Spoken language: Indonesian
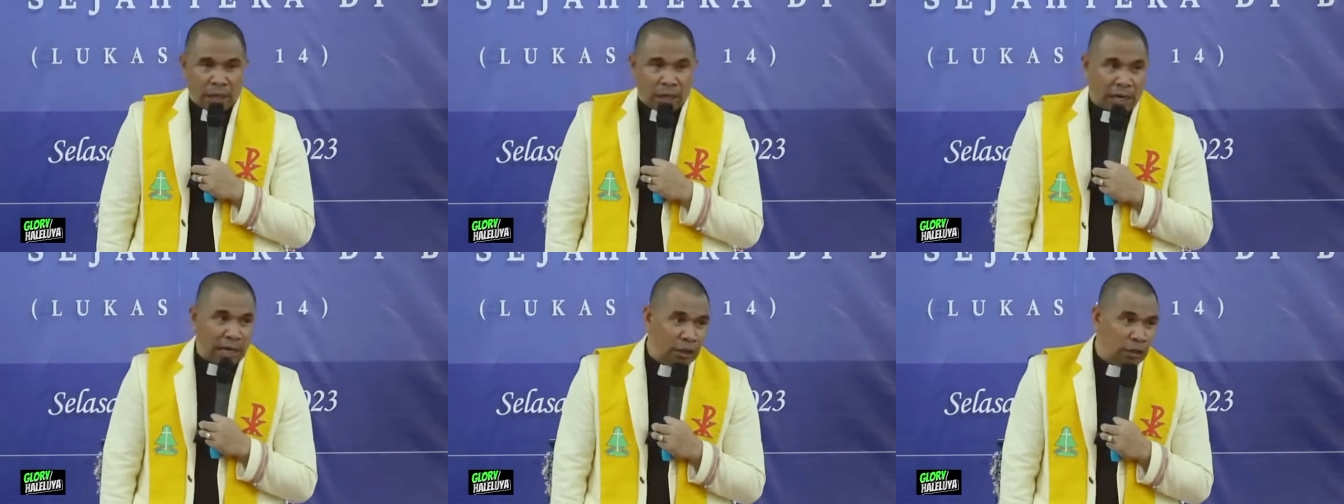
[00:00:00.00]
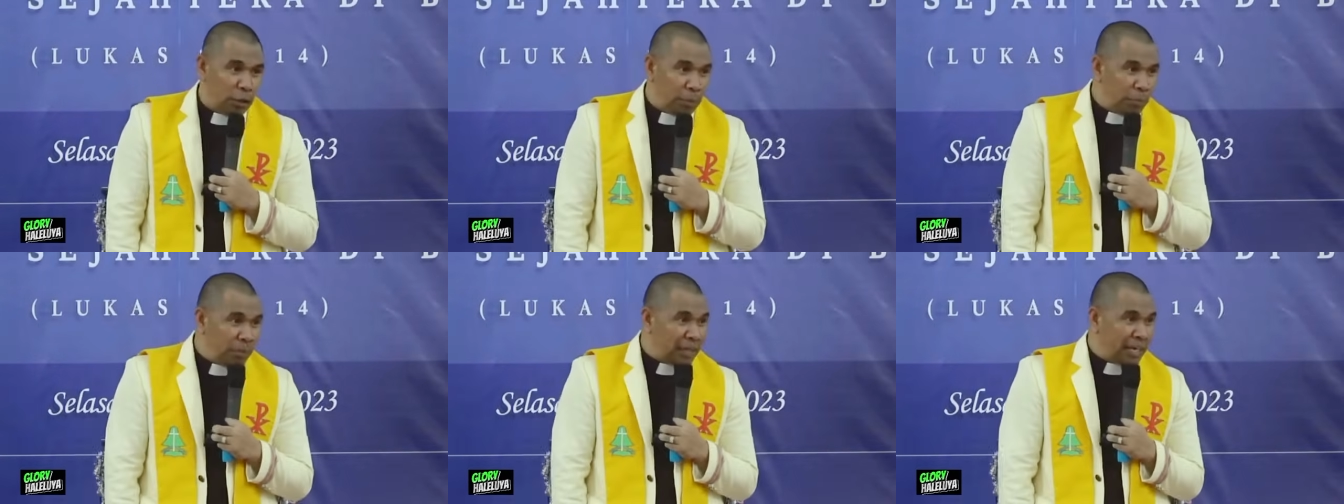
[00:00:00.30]

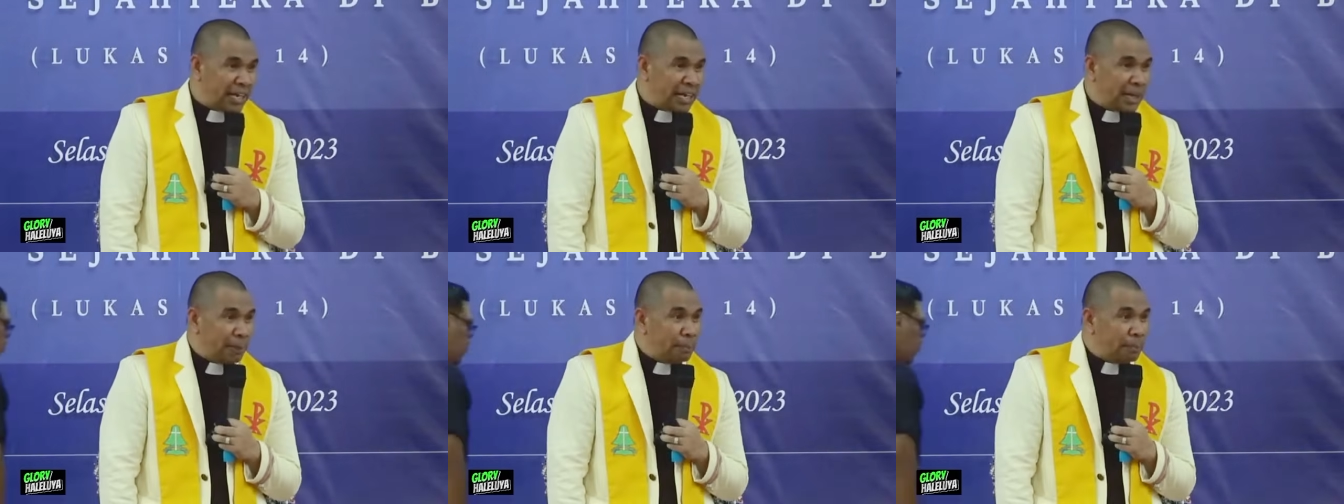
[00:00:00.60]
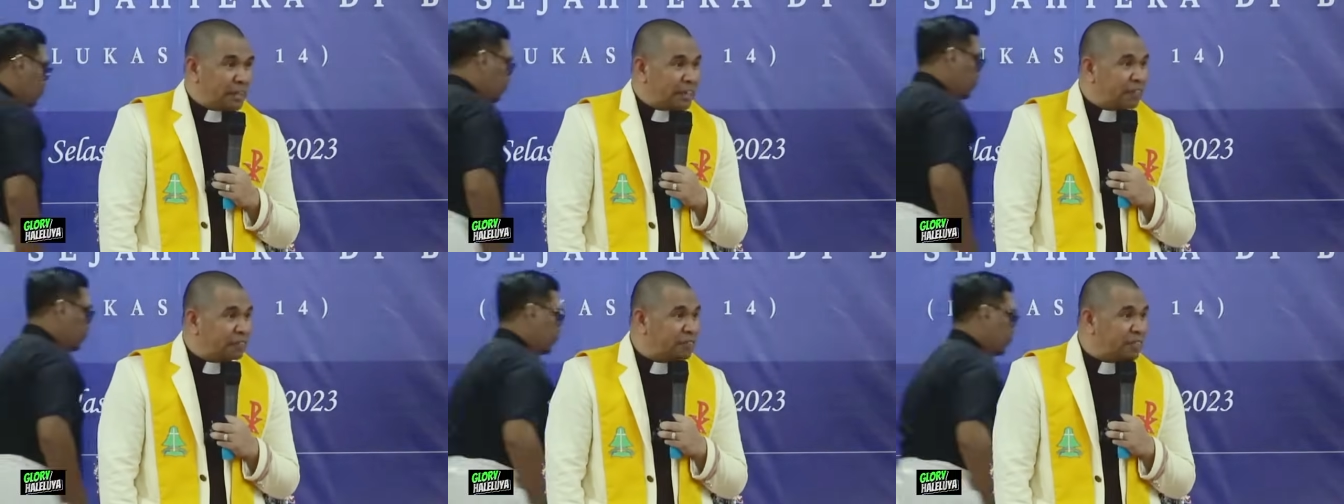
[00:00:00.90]
Kalau mereka
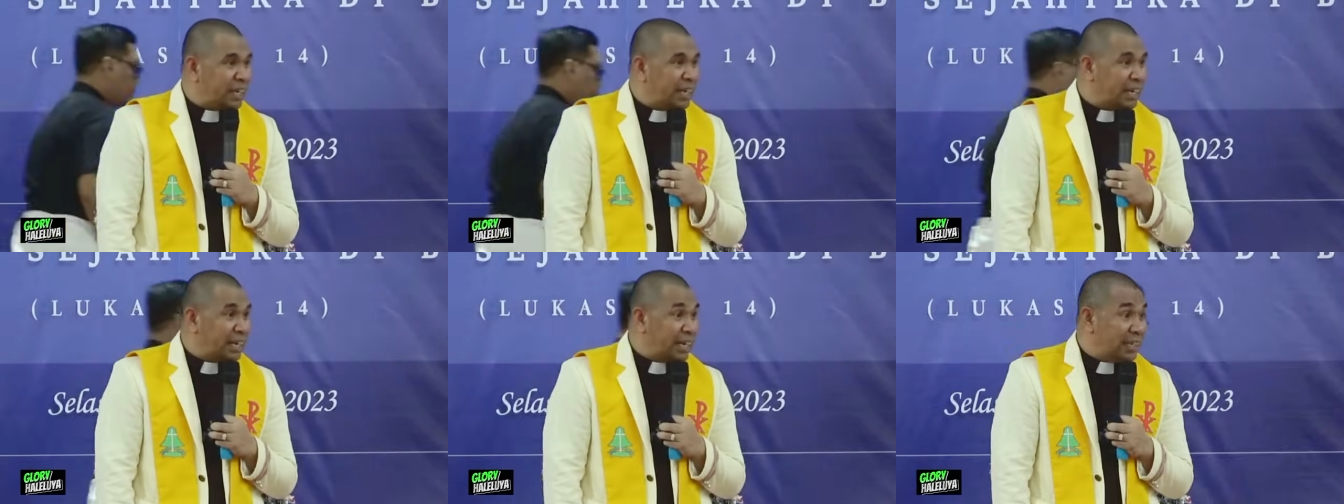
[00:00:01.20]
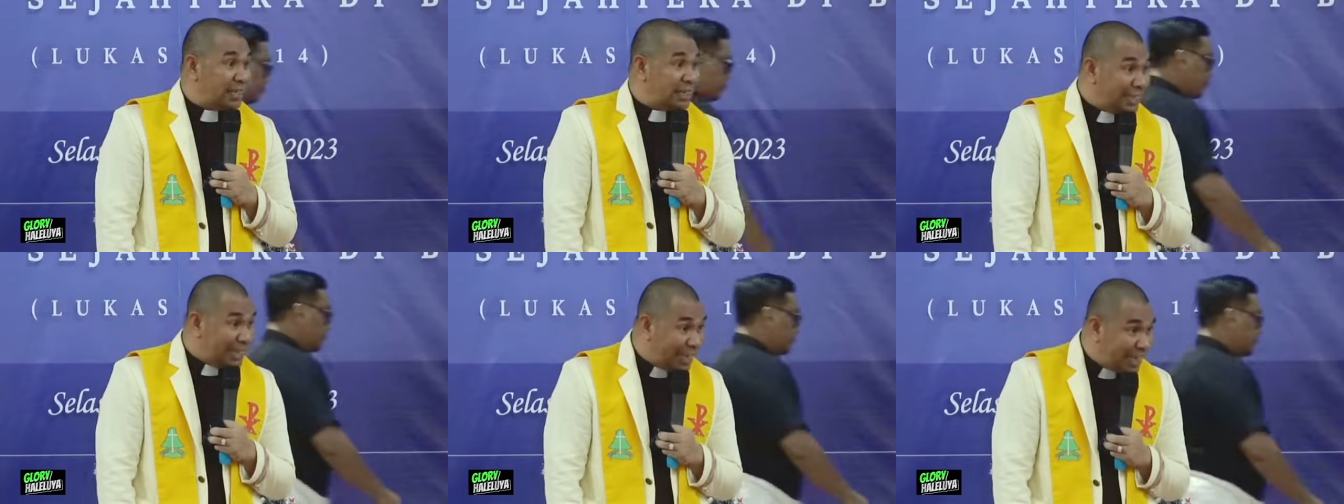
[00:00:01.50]

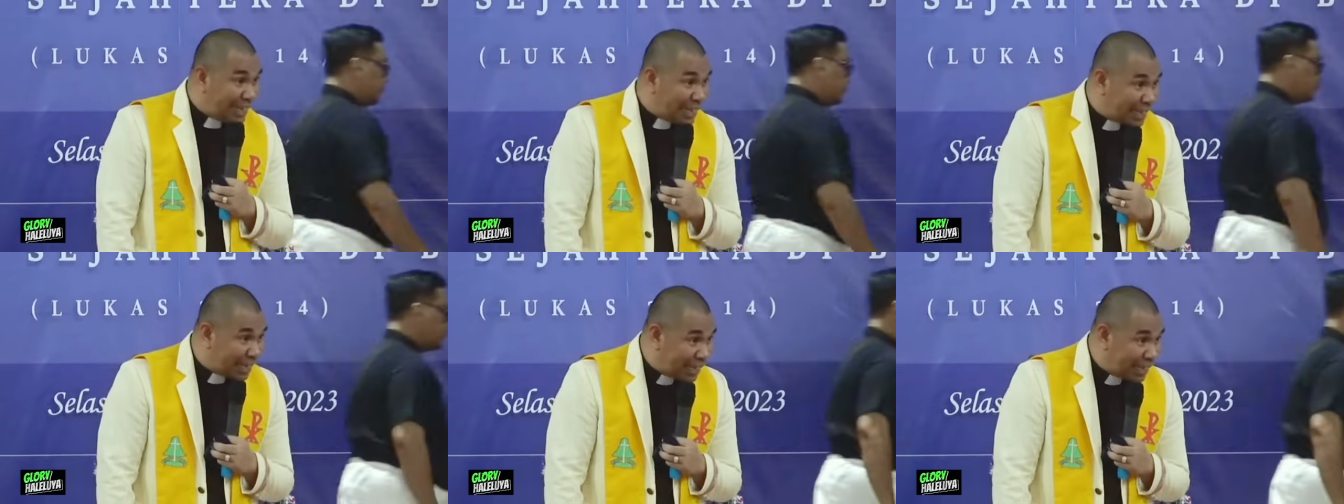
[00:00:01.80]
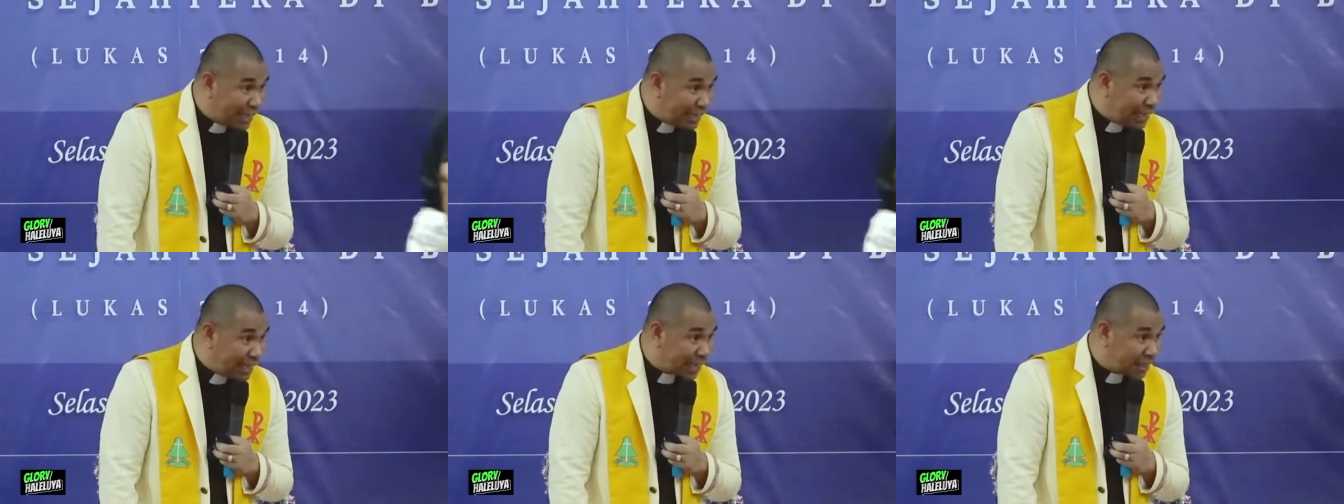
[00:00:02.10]
mendaftarkan
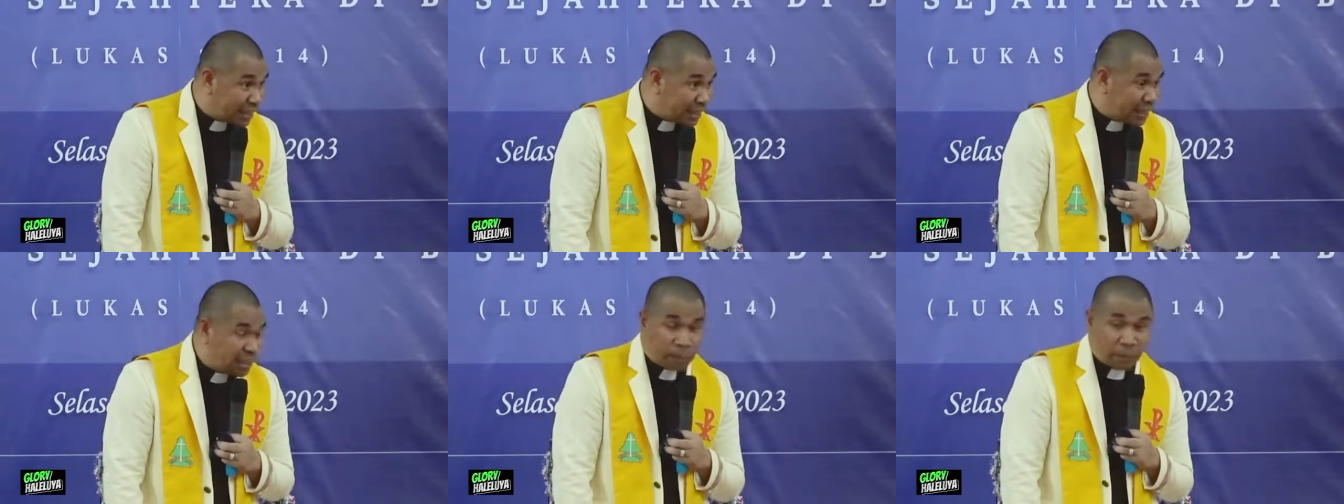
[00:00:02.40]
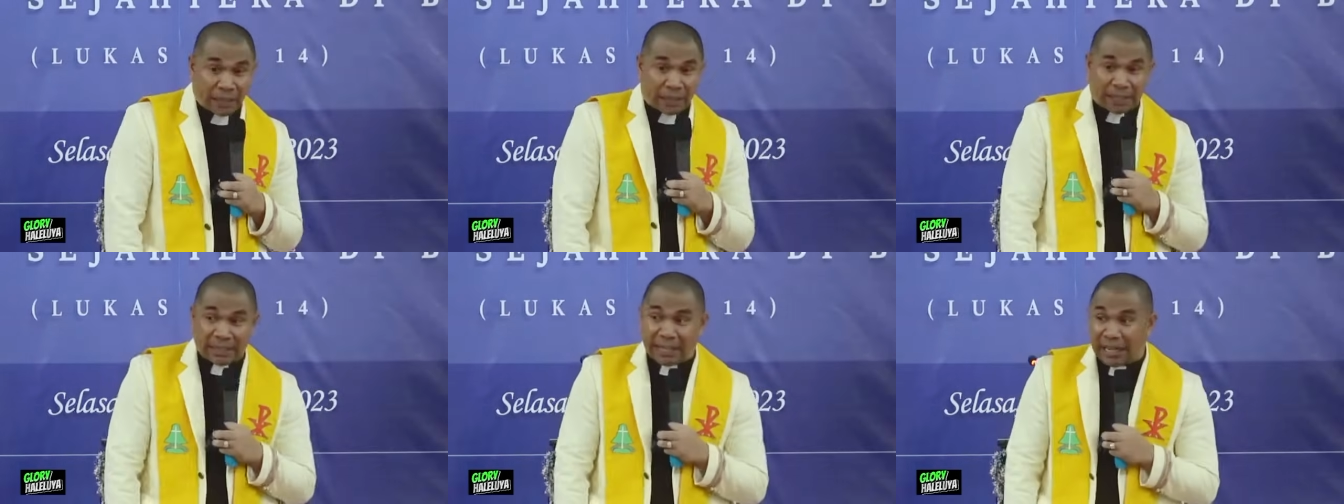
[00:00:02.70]
diri nanti di
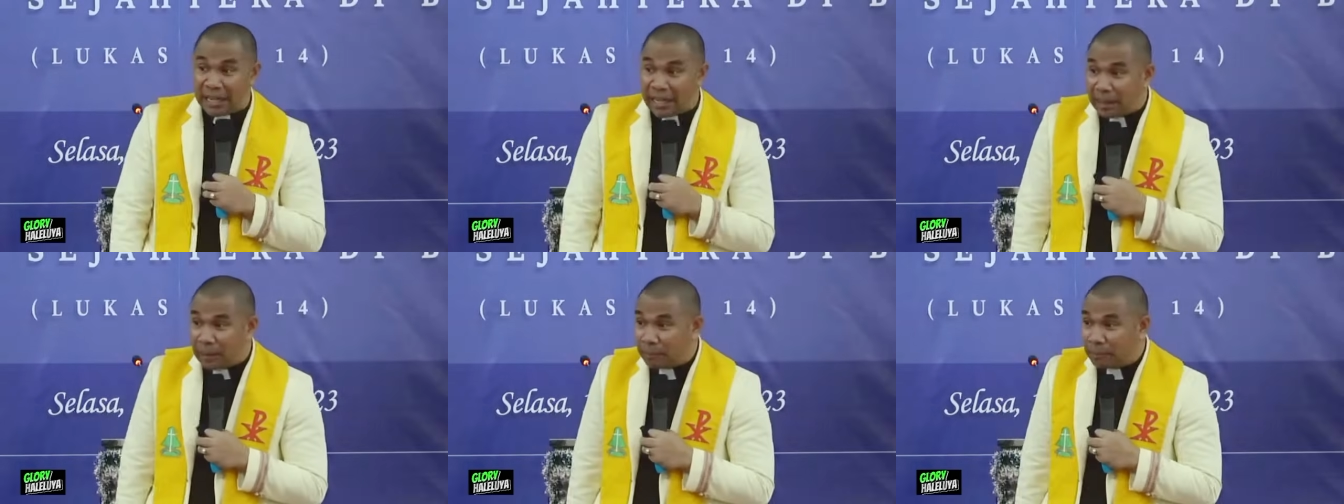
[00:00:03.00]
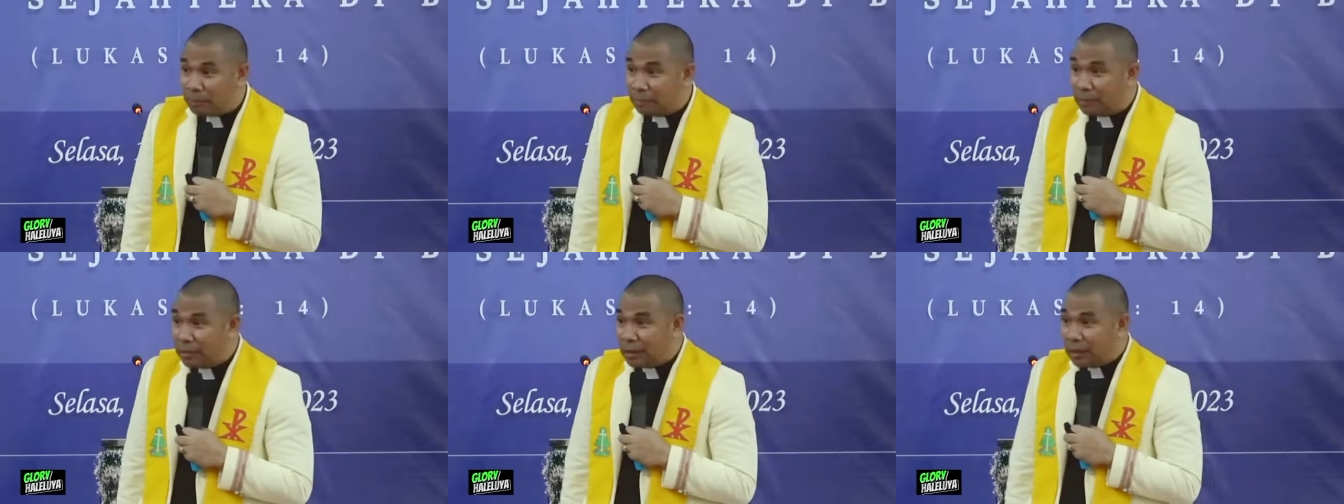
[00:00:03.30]
Bethlehem